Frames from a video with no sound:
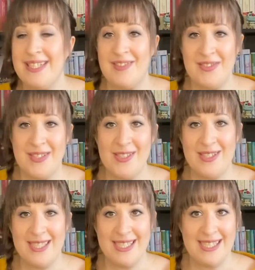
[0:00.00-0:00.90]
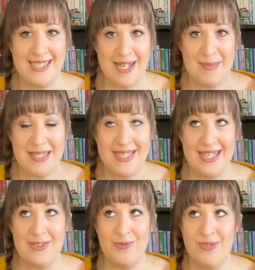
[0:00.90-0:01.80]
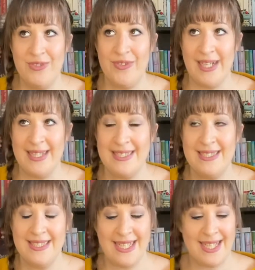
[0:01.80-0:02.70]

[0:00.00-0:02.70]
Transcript: aber ich weiß noch, dass ich es damals halt gut fand.